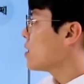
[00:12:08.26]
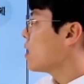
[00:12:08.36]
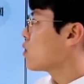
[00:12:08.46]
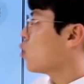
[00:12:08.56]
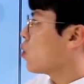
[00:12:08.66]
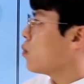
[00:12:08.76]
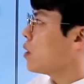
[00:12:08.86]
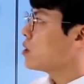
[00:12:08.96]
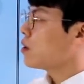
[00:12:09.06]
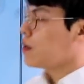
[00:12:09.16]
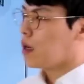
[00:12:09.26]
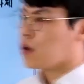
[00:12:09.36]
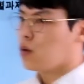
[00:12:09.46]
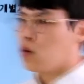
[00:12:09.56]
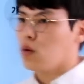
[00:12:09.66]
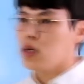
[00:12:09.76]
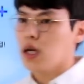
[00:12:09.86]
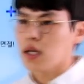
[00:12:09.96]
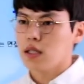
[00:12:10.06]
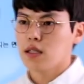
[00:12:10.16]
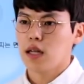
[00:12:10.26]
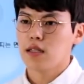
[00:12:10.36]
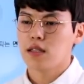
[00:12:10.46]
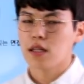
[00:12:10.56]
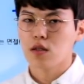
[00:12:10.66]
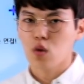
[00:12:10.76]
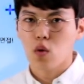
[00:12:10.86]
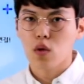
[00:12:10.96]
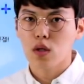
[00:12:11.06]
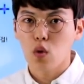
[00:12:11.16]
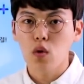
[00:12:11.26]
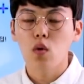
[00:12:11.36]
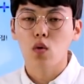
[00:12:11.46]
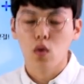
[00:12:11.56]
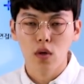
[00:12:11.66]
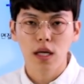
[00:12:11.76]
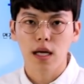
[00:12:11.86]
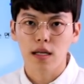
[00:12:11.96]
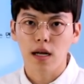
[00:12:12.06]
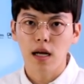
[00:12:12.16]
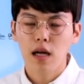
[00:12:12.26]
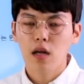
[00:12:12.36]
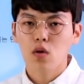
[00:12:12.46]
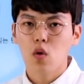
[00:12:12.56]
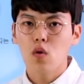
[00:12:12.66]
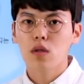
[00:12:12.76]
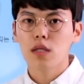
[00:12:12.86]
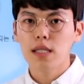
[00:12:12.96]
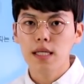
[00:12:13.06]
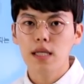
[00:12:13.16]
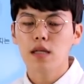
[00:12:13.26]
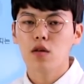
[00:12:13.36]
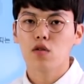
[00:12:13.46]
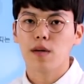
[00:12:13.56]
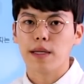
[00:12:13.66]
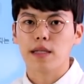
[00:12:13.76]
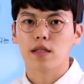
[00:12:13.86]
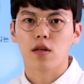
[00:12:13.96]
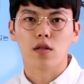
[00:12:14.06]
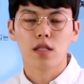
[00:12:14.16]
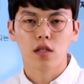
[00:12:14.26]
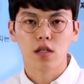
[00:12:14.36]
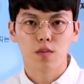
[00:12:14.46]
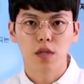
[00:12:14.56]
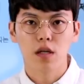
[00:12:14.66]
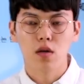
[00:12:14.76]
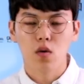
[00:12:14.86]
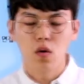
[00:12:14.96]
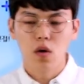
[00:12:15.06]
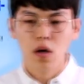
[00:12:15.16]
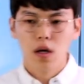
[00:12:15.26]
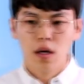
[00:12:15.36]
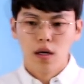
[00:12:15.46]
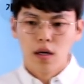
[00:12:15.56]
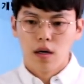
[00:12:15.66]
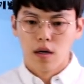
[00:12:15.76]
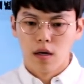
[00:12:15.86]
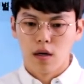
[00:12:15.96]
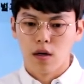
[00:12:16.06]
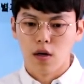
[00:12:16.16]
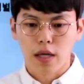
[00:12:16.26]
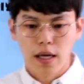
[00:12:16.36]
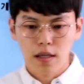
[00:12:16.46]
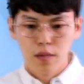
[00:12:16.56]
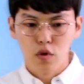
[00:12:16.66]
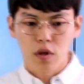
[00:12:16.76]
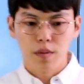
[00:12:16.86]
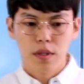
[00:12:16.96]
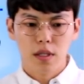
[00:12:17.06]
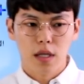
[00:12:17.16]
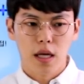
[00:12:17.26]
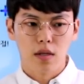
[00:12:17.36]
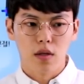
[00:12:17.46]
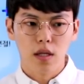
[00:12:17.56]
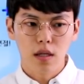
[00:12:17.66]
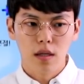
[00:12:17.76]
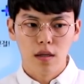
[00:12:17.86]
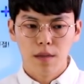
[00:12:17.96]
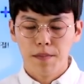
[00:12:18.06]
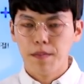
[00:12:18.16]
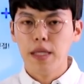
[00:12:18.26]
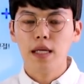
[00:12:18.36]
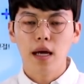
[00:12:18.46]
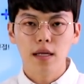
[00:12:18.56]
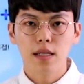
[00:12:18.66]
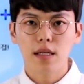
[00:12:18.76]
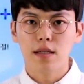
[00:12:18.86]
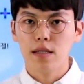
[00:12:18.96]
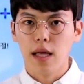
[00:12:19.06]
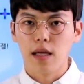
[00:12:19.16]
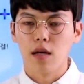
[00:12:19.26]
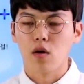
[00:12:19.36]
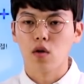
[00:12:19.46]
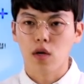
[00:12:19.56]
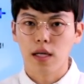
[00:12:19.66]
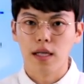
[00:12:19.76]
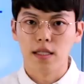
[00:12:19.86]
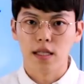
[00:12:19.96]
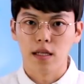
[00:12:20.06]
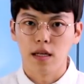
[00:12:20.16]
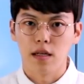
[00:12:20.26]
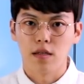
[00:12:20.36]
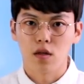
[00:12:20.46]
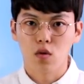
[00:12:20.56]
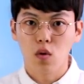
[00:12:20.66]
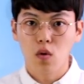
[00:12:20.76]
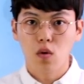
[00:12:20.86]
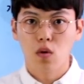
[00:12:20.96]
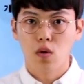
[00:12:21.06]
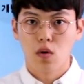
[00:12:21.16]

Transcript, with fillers: 항상 토론 면접이라고 이야기는 하는데 그 토론이 토론이 아니라 토의인 경우가 많았어요. 2017년도 어, 개인금융 서비스직에서는 미래의 은행이 어떻게 될지에 대해서 토